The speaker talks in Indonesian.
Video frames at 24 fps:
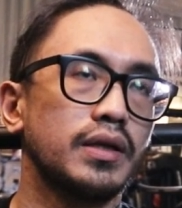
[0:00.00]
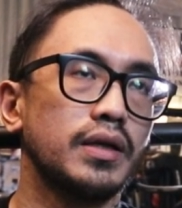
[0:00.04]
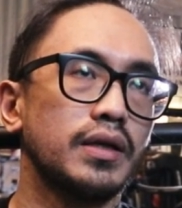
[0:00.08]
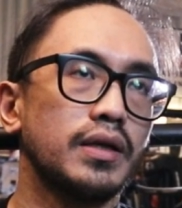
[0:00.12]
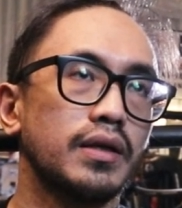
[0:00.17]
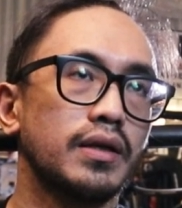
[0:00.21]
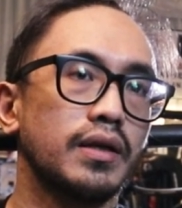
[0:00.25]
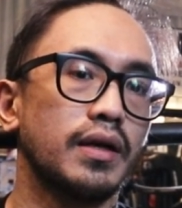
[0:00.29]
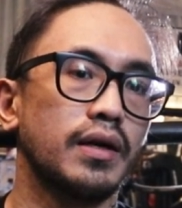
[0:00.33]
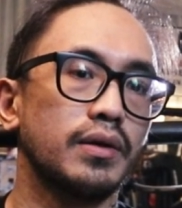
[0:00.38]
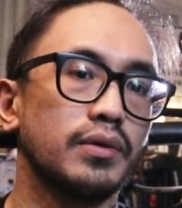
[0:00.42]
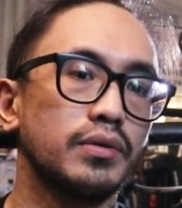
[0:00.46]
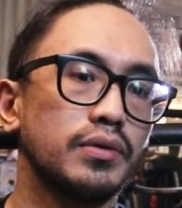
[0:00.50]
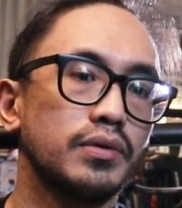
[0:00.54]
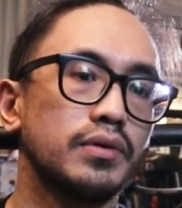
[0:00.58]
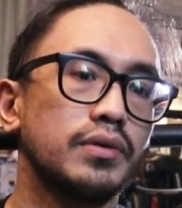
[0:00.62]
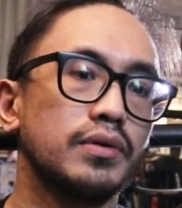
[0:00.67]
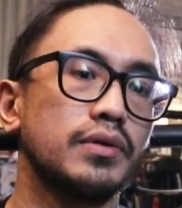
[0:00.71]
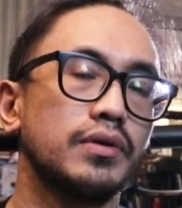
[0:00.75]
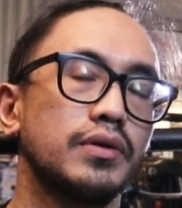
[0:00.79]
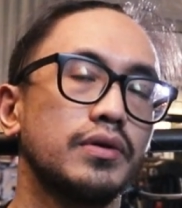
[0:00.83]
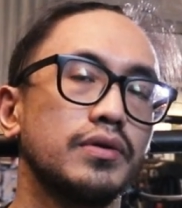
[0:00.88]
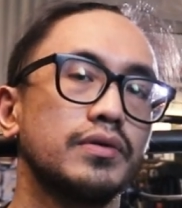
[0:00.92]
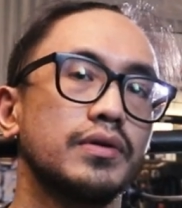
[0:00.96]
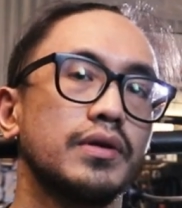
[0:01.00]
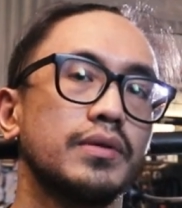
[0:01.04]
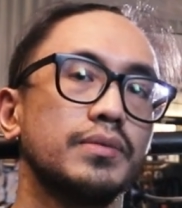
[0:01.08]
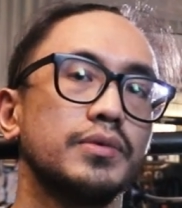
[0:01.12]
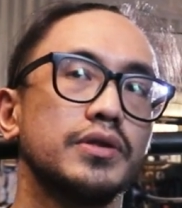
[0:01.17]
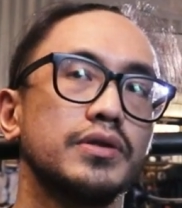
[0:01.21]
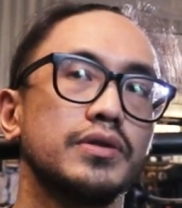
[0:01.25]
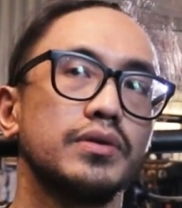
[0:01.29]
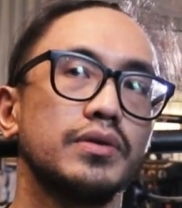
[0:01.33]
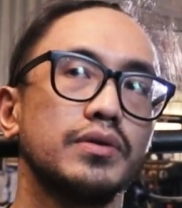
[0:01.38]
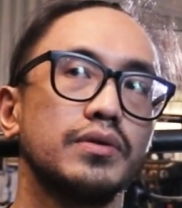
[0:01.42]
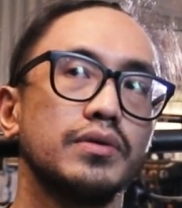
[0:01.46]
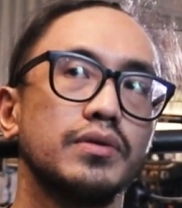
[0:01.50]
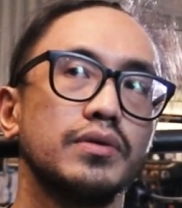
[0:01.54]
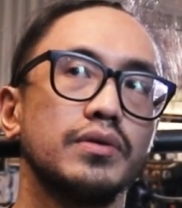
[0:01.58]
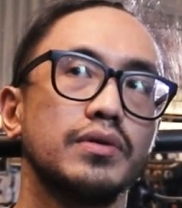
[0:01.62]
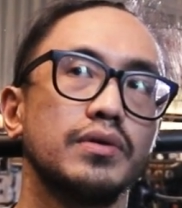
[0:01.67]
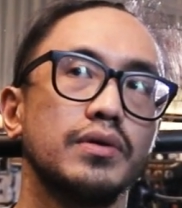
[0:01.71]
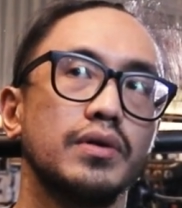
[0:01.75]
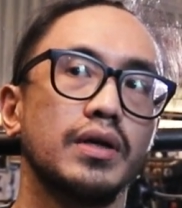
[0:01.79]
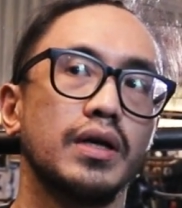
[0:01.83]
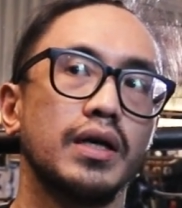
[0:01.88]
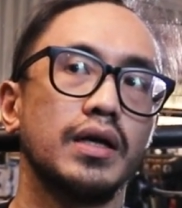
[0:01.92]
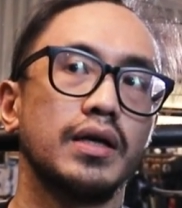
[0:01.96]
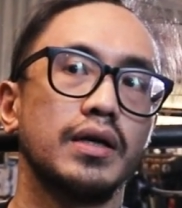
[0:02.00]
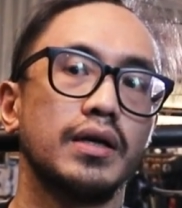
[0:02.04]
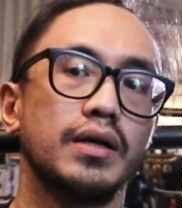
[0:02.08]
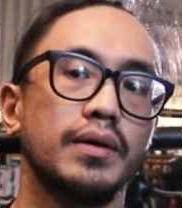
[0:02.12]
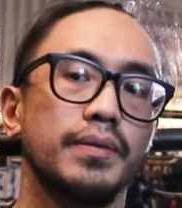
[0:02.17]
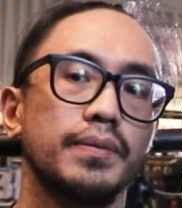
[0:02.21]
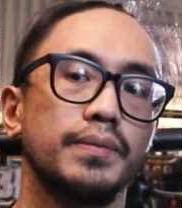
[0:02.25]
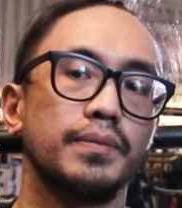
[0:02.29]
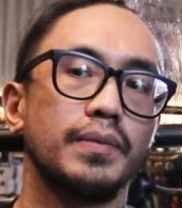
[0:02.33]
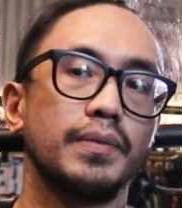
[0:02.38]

tiga tahun, terus habis itu uh,